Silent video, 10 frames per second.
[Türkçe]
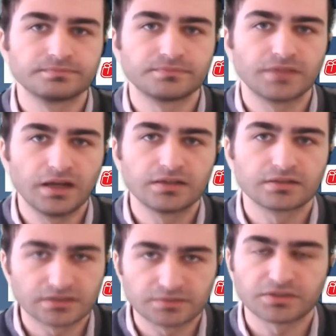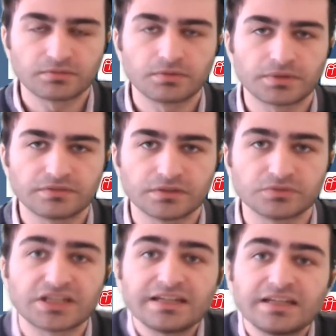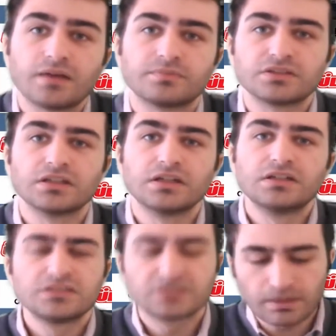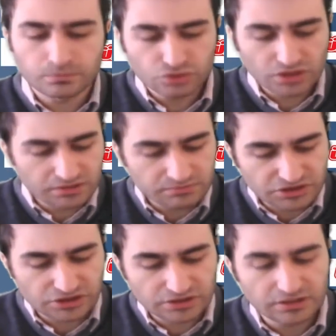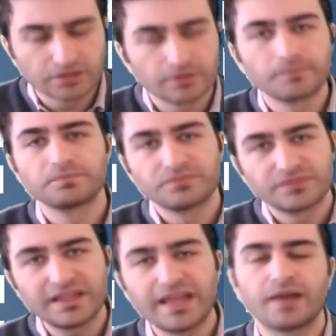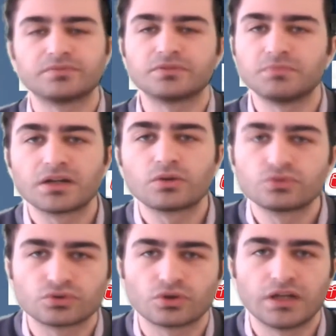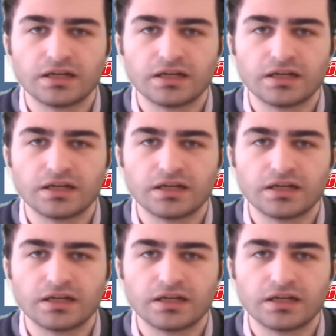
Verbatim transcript: Ha? Rakip takıma para mı vereyim? Sen ne yaptın? Sen bu takım için ne yaptın? Bana onu söyle.